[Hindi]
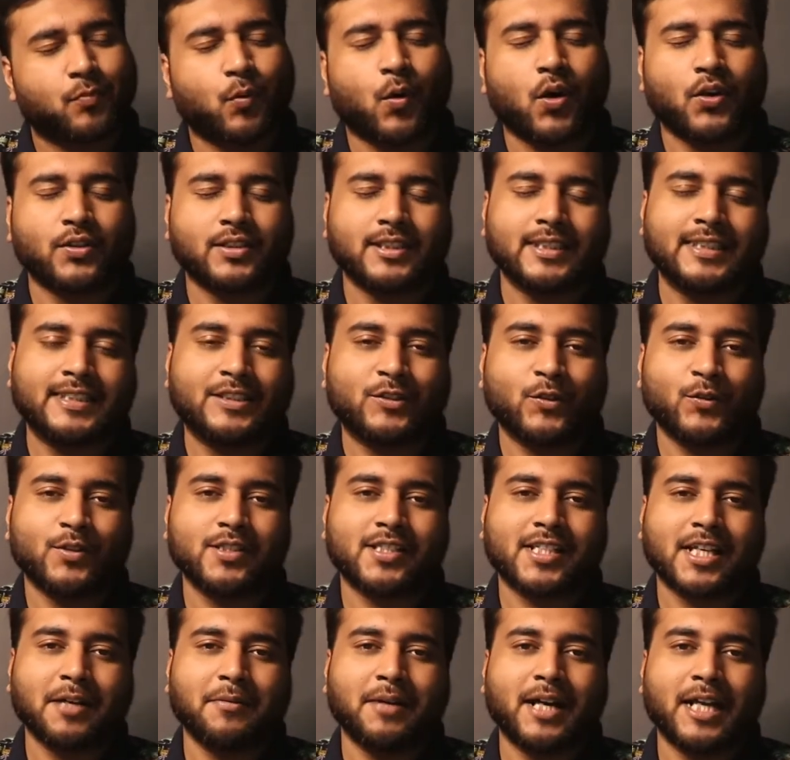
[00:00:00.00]
फौजी तो
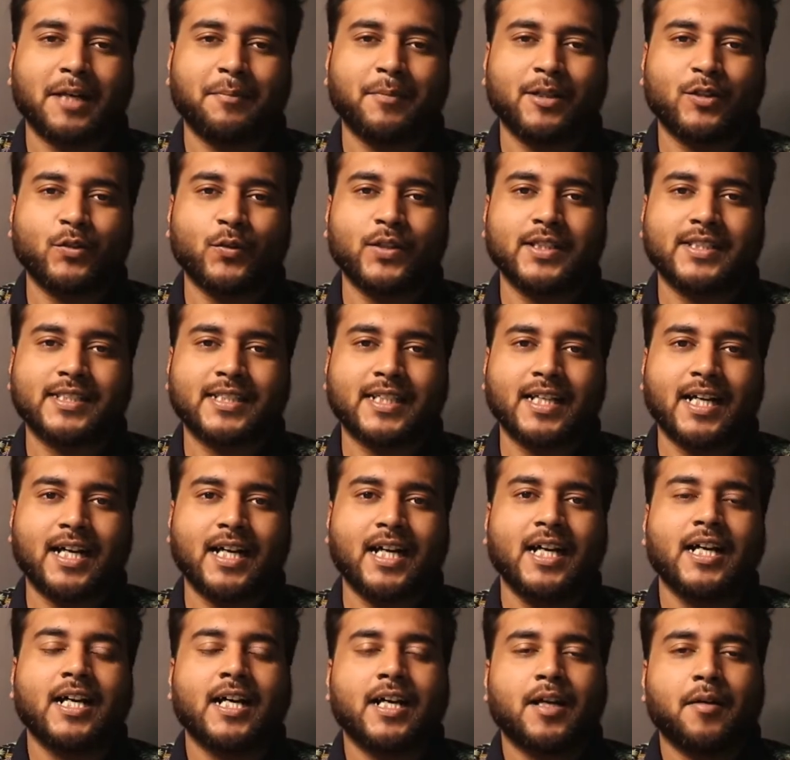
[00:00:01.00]
इसके बारे में तो इसका
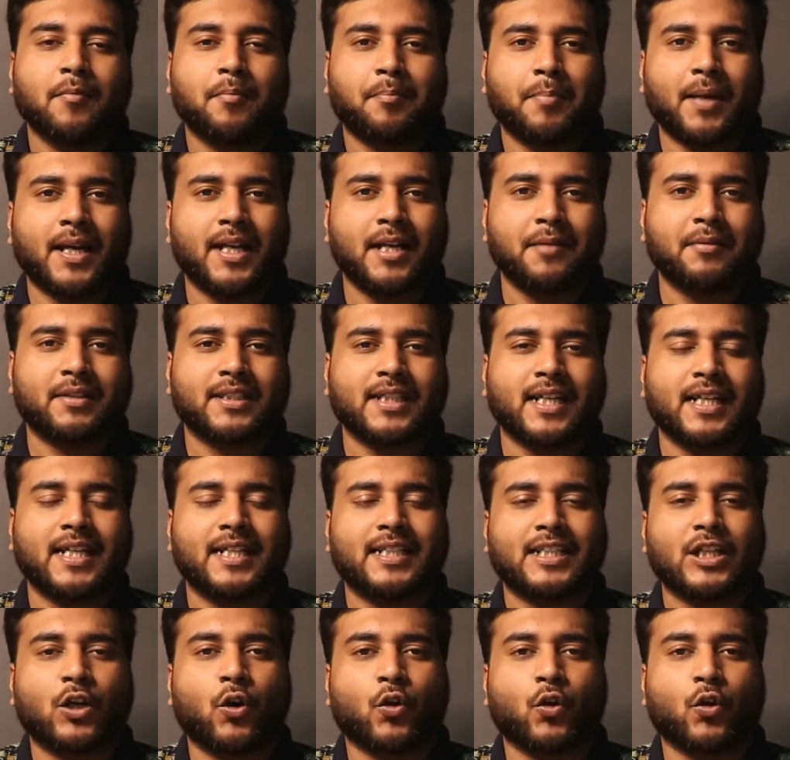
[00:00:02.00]
पहले बता रहे थे